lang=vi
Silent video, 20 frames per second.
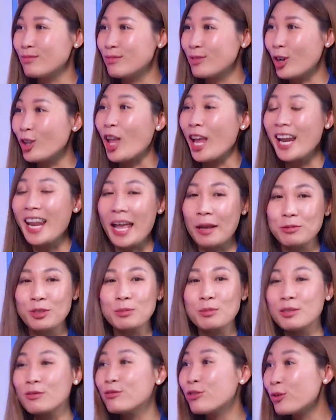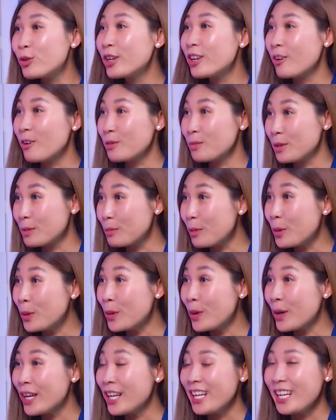có thể làm cho mình vui hoặc mình
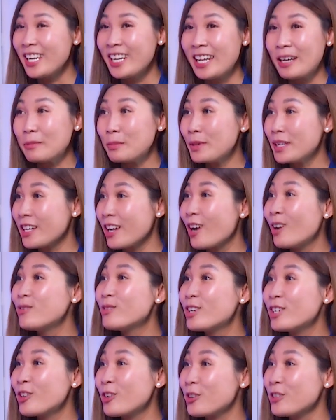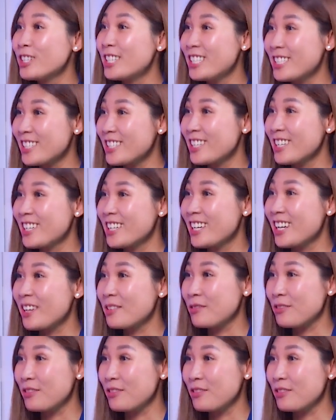buồn, là mình không có nội lực, là